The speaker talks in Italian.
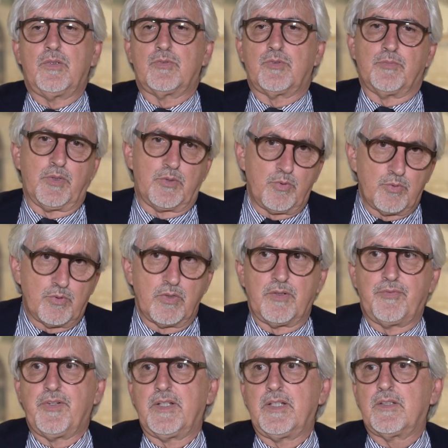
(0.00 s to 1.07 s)
soprattutto
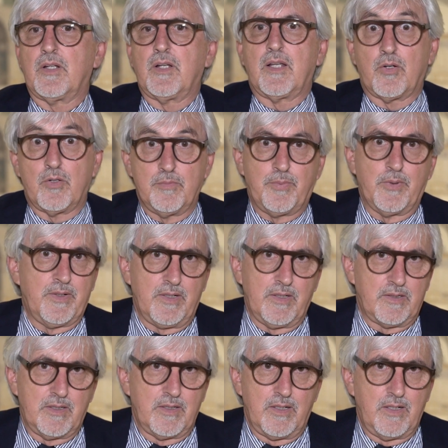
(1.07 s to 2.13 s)
riferito alla
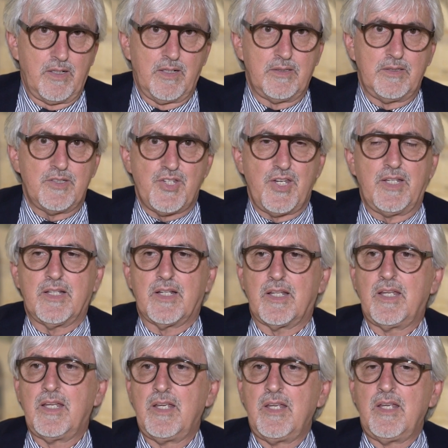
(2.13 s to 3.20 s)
componente di genere.